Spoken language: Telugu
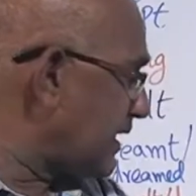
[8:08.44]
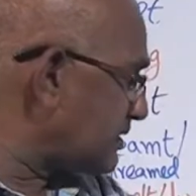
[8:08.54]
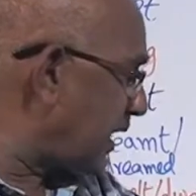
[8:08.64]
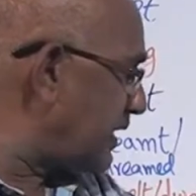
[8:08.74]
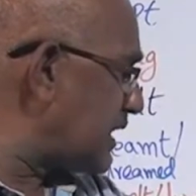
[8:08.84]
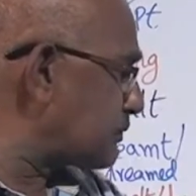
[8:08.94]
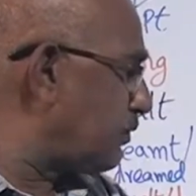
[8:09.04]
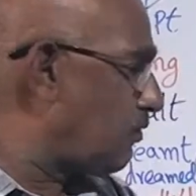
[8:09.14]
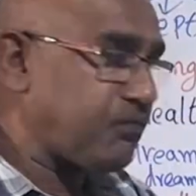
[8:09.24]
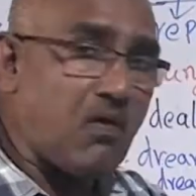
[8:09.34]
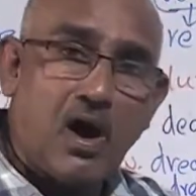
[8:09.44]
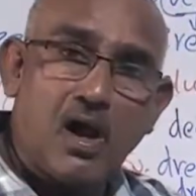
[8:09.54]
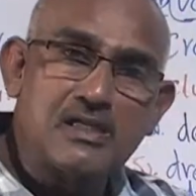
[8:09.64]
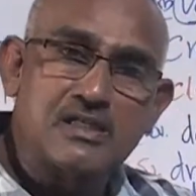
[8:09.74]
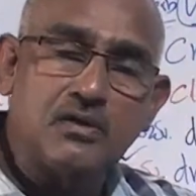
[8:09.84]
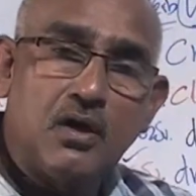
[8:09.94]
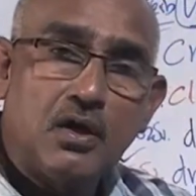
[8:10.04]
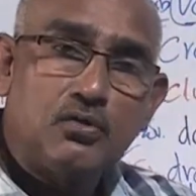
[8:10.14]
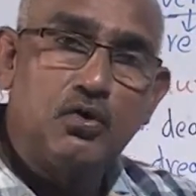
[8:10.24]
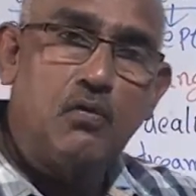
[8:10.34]
ఎస్ఆర్ఈఎస్ పోమ్ ఫాల్స్
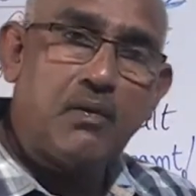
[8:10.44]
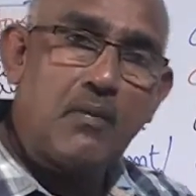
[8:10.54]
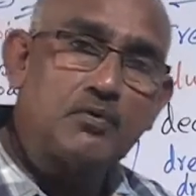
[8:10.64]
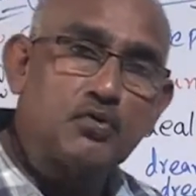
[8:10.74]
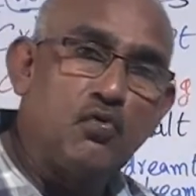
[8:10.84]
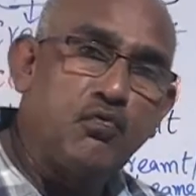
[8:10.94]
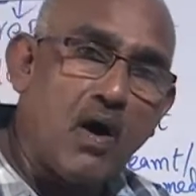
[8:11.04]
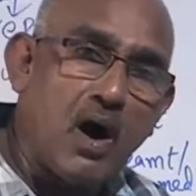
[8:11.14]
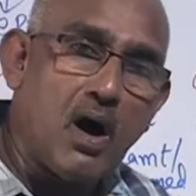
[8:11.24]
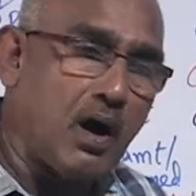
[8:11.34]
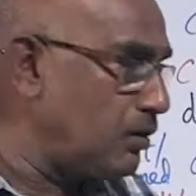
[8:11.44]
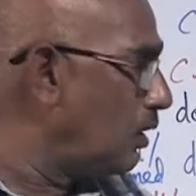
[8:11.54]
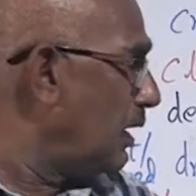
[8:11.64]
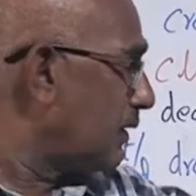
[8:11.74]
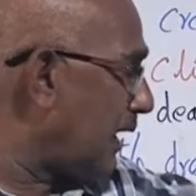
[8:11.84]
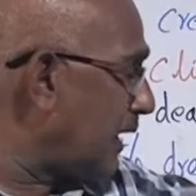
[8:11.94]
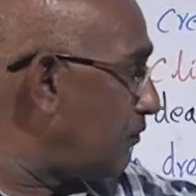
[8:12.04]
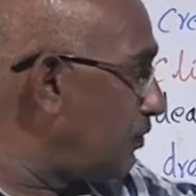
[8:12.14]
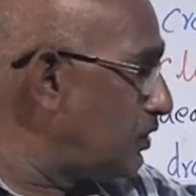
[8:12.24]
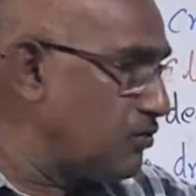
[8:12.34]
టూ ఫామ్ టు ఫాల్ అలాగే
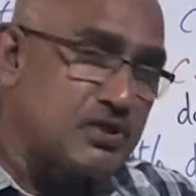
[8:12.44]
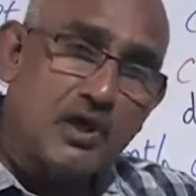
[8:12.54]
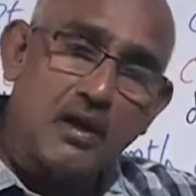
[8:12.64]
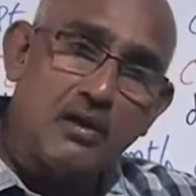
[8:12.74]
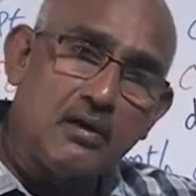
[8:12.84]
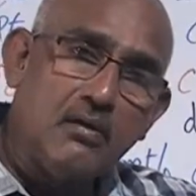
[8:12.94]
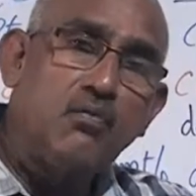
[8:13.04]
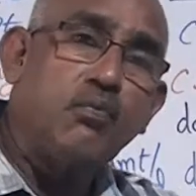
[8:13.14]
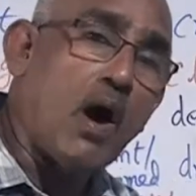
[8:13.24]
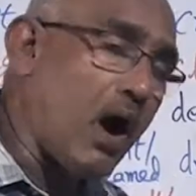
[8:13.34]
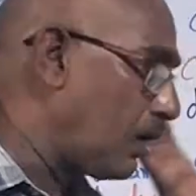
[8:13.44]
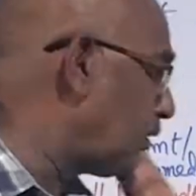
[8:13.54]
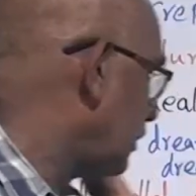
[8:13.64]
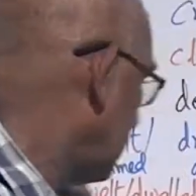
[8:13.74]
విల్లు షల్ ఫాల్